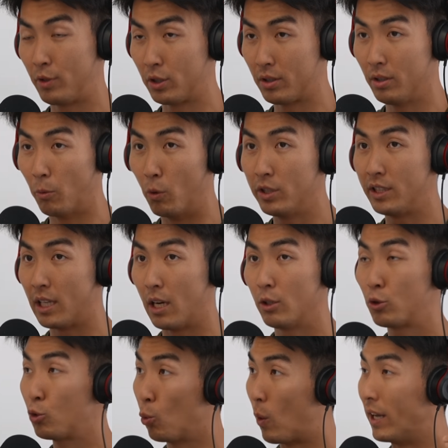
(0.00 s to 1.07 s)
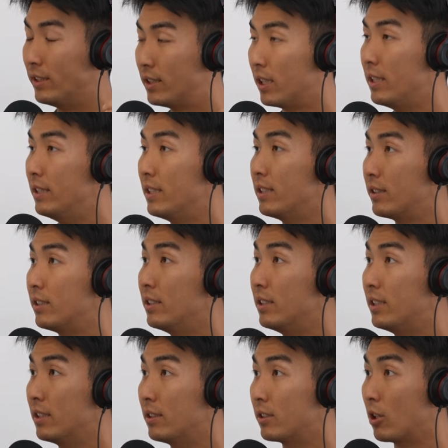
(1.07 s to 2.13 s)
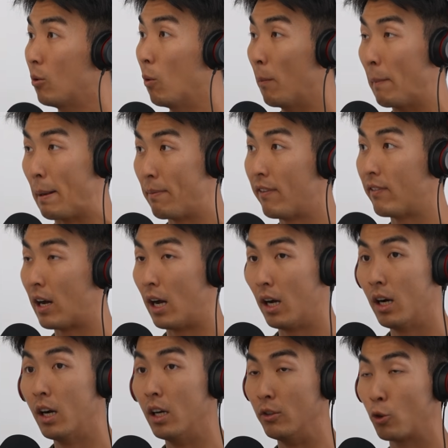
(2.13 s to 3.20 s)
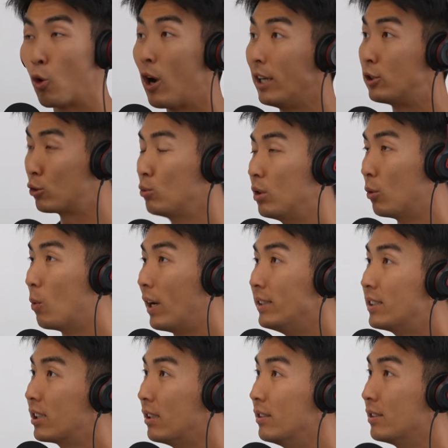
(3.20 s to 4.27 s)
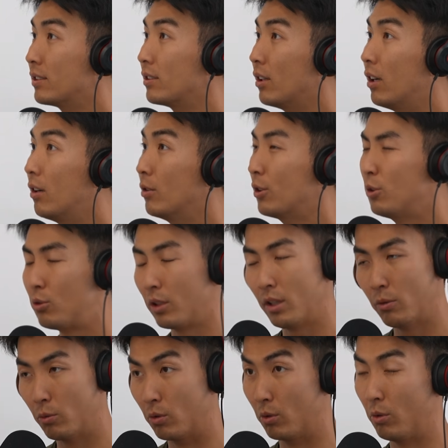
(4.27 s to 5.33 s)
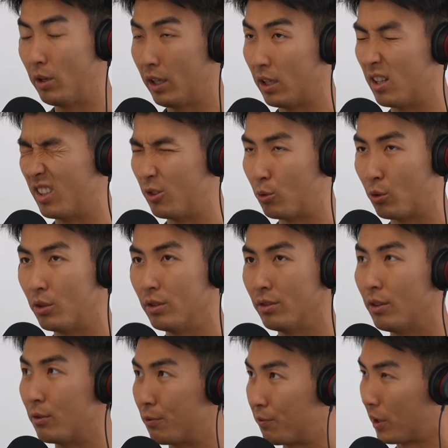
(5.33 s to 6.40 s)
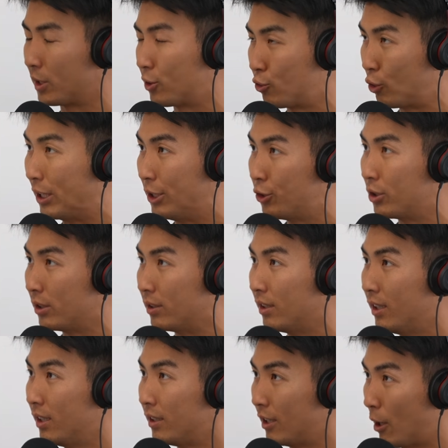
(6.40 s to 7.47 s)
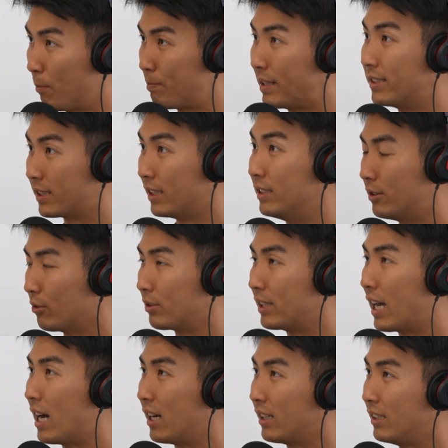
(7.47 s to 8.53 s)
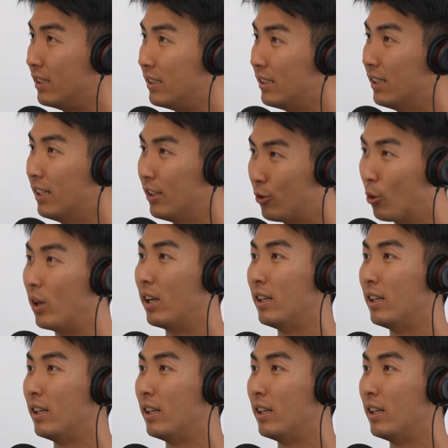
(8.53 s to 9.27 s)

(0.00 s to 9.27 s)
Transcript: 就是我想要做完成一件事情的时候，我没办法很快速的完成的时候，我就觉得我会很多那种 frustration。是，然后变成一种压力，焦虑。对，